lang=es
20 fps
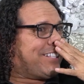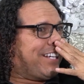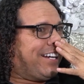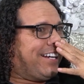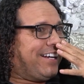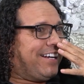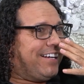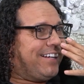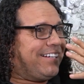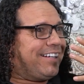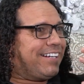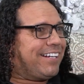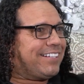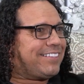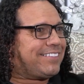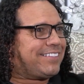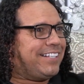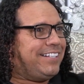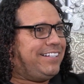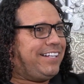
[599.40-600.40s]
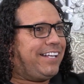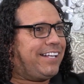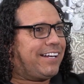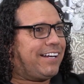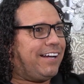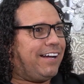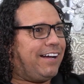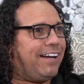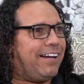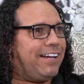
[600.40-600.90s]
o sea, era tener
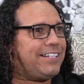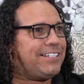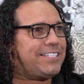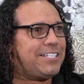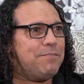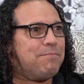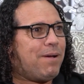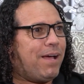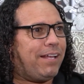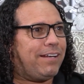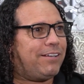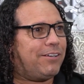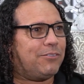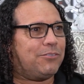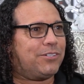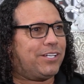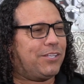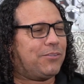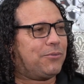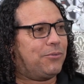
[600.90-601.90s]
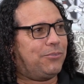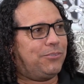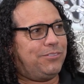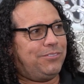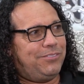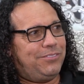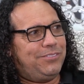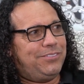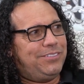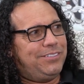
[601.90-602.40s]
a, ese man, era un
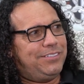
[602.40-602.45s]
ídolo.